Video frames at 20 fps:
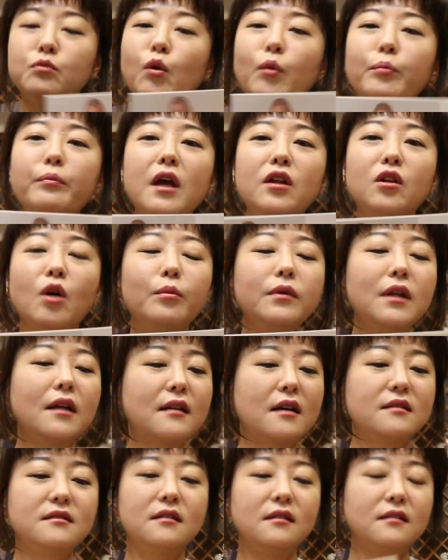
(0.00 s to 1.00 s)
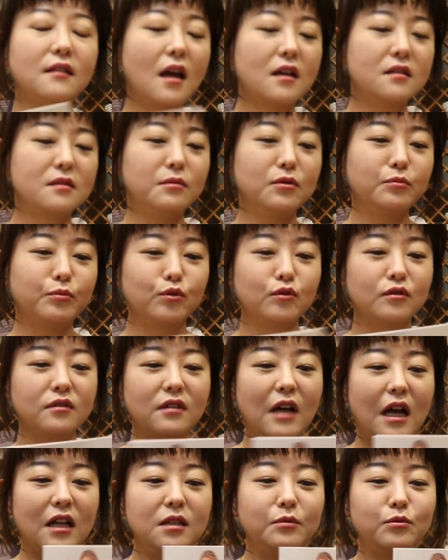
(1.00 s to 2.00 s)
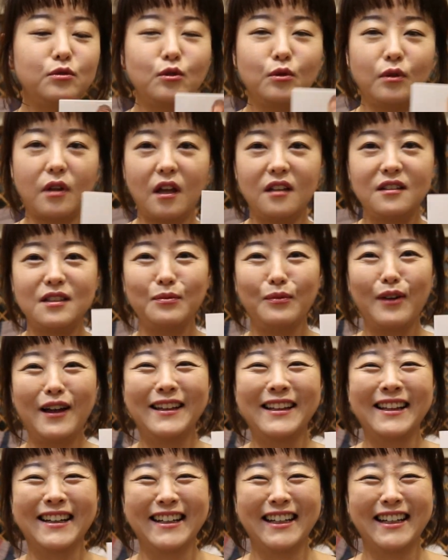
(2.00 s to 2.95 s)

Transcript: 아주 몸매 너무나 자신 있다 하시는 분들은 안 입으셔도 되겠지만